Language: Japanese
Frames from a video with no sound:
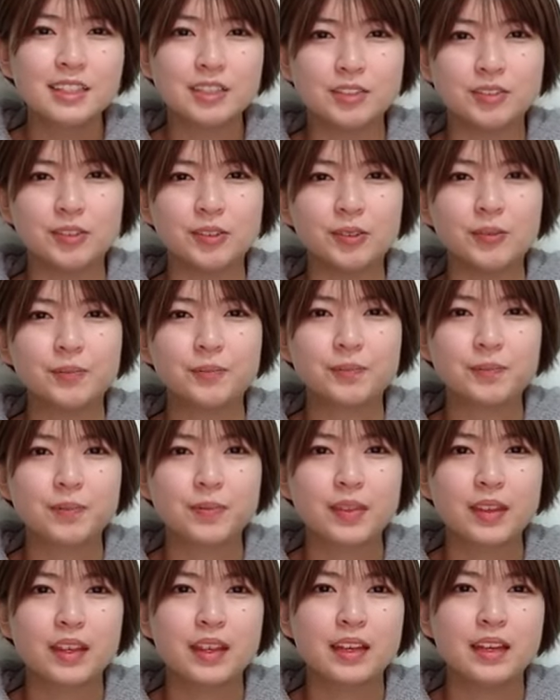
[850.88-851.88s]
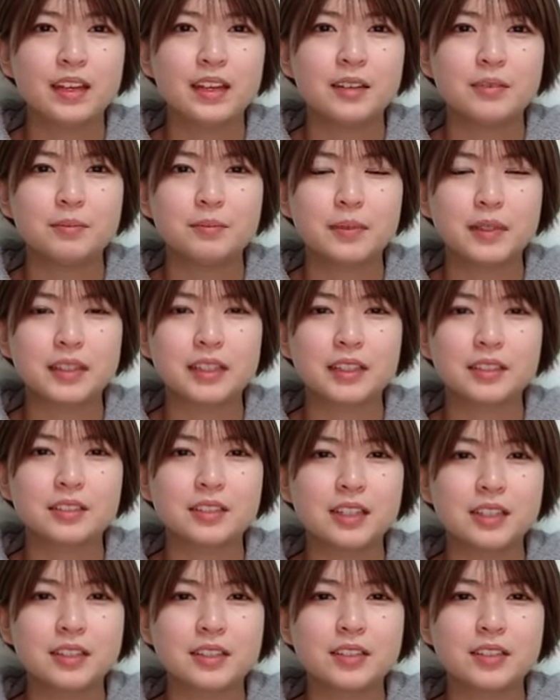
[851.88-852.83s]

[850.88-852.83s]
そうまたクセ